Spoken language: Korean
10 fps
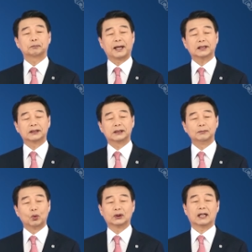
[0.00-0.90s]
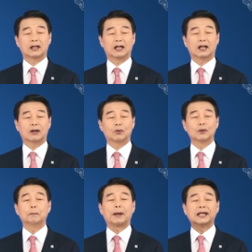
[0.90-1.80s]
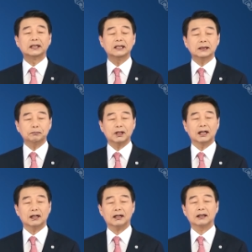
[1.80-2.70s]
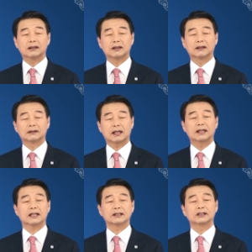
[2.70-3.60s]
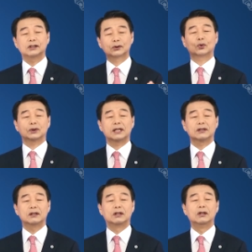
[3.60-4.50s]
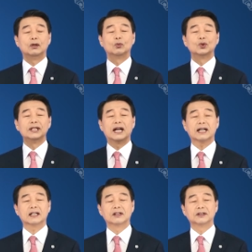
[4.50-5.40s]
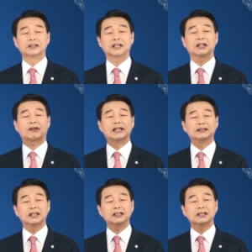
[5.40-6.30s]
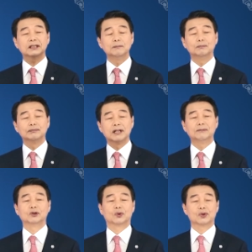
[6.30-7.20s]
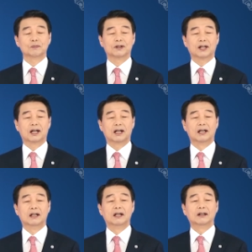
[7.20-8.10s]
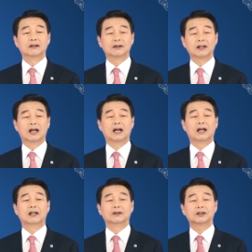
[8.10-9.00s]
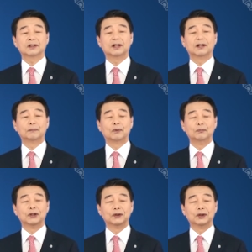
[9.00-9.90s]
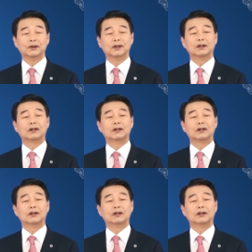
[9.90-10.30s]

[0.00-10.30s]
115달러 혹은 120달러까지 치솟아서 우리나라 경제에 굉장히 큰 부담을 줬습니다. 그러나 최근에는 보면은